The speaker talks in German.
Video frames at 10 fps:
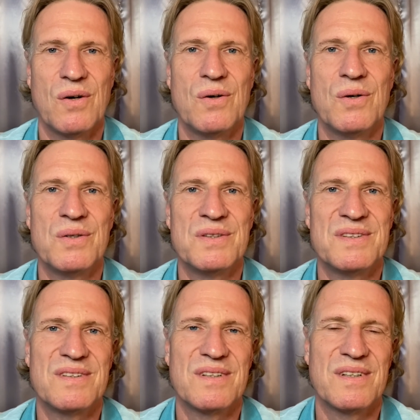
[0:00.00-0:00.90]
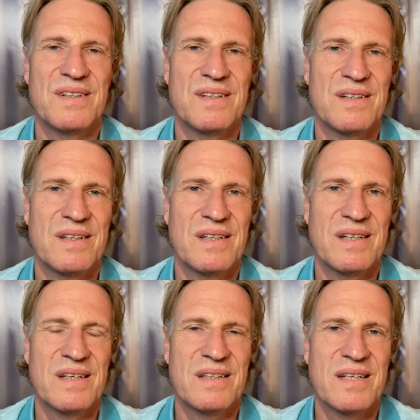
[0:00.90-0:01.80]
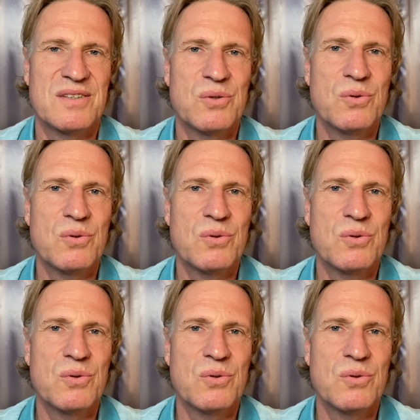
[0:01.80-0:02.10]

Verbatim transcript: Und Dazu